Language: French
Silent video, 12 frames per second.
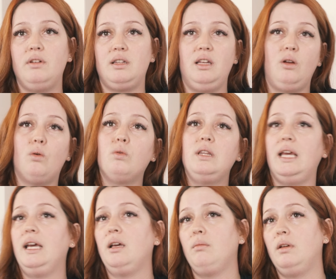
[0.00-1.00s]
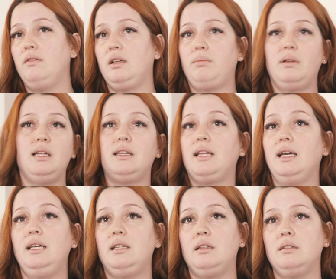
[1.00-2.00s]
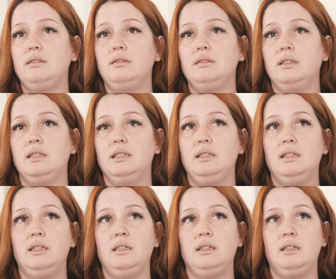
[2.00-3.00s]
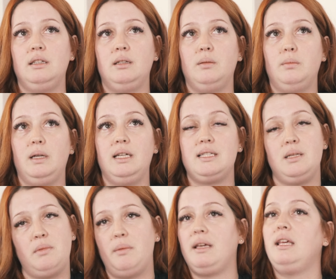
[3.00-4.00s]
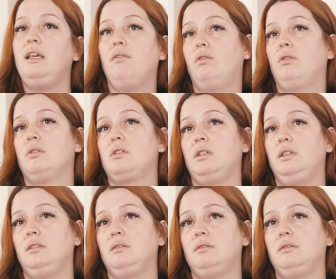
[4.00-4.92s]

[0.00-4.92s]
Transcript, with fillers: avec des gros termes, avec plein de têtes, là, euh, ben, c'est maman qui y va, tu sais.